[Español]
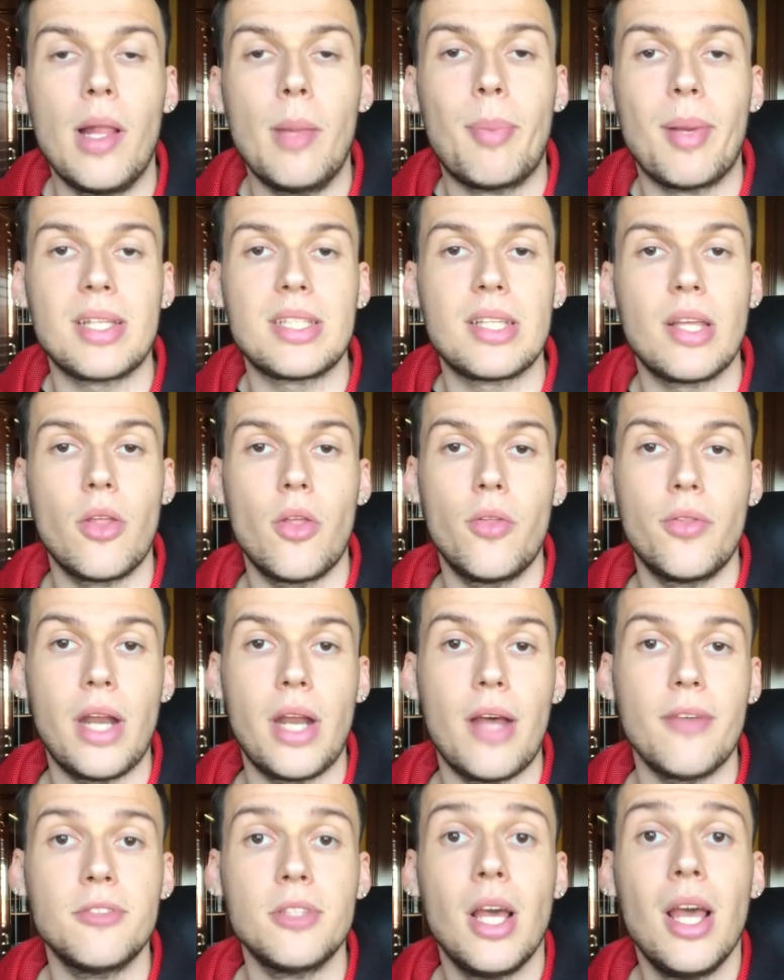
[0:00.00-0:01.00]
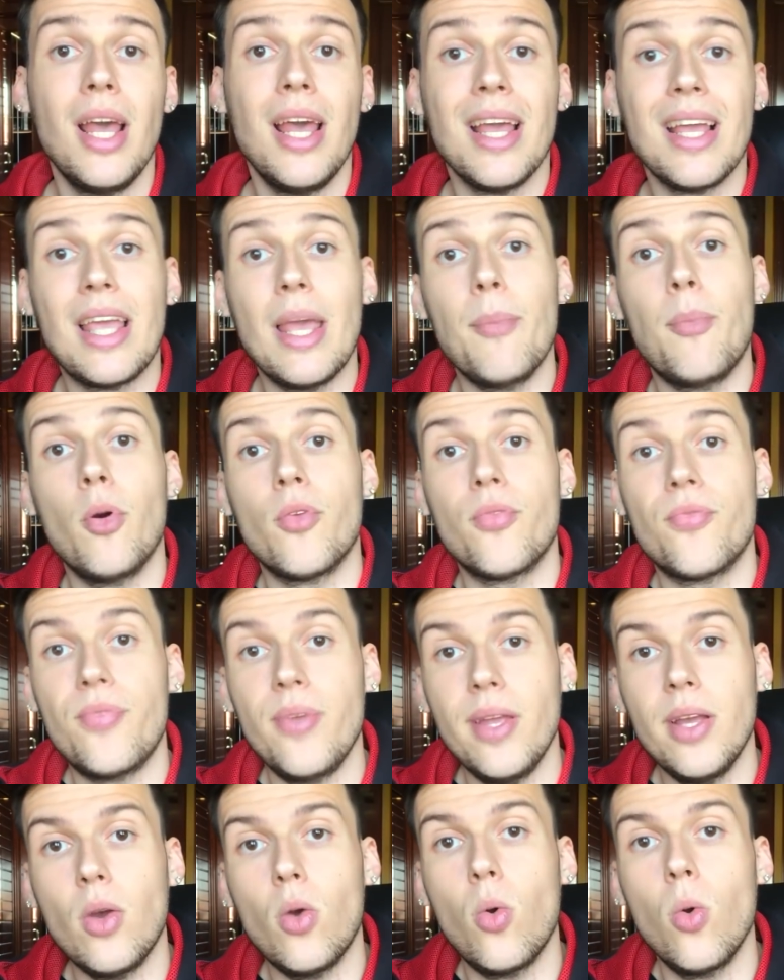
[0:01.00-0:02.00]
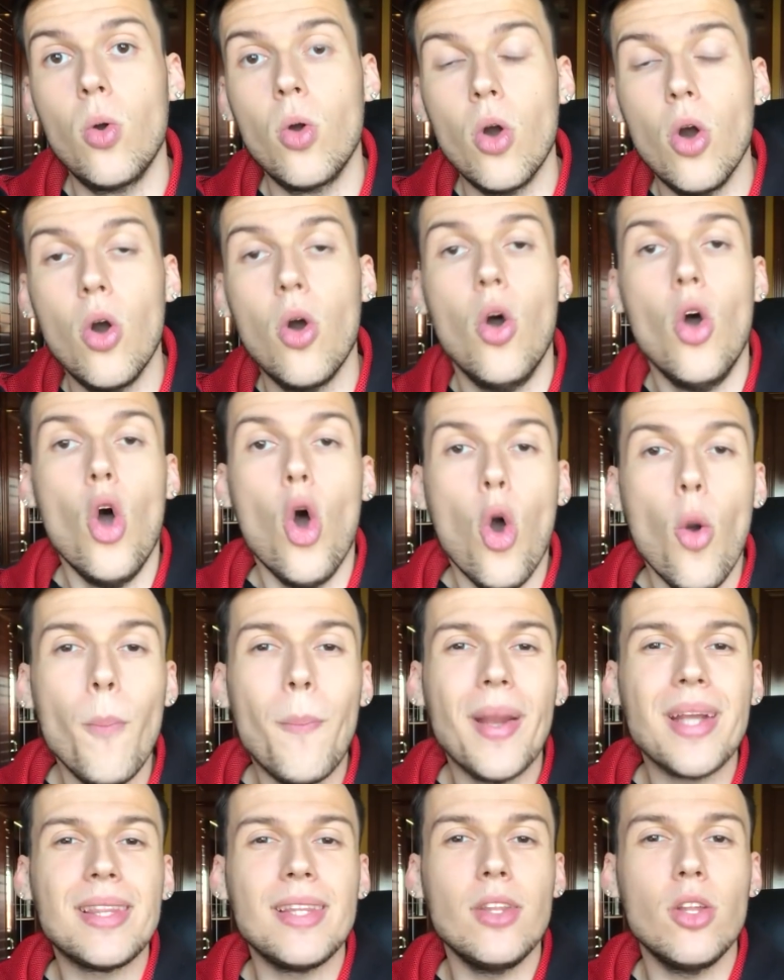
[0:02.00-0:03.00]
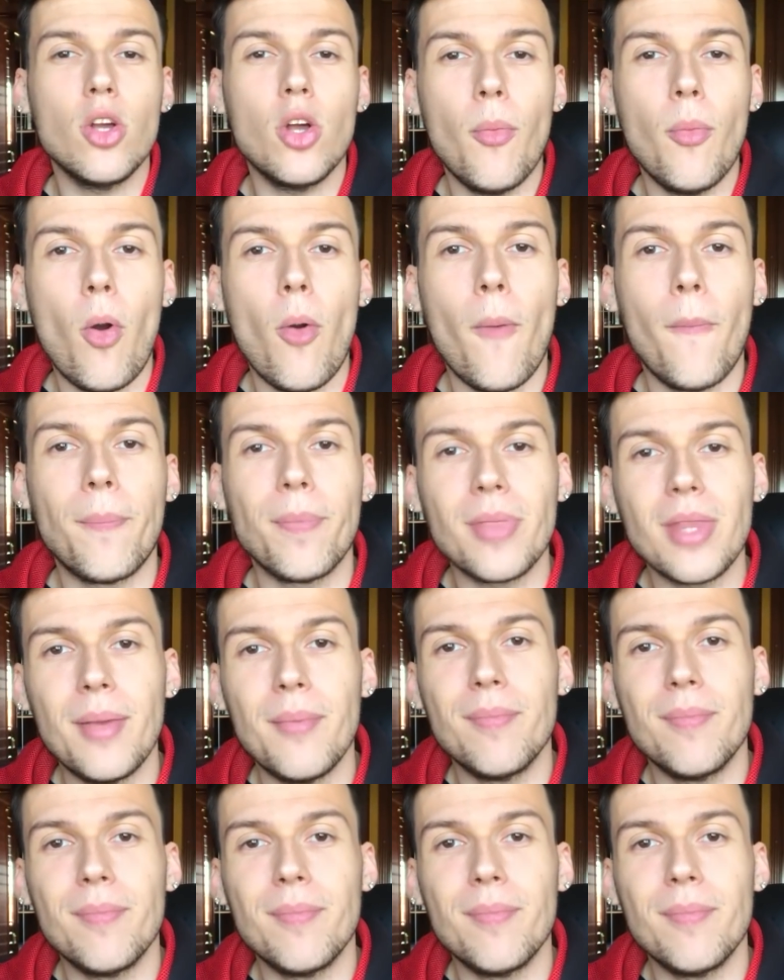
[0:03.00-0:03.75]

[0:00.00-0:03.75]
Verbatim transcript: del pasado draft que por fin jugó un partido como